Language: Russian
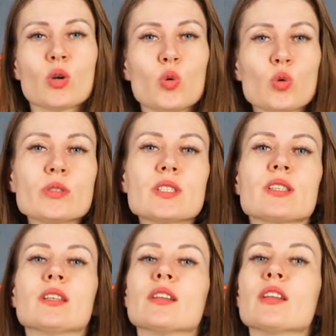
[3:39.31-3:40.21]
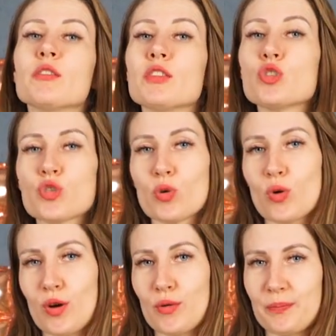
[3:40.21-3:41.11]
Курс
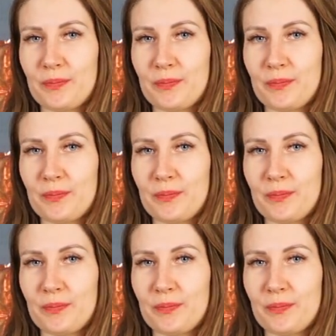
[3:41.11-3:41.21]
«Новичок».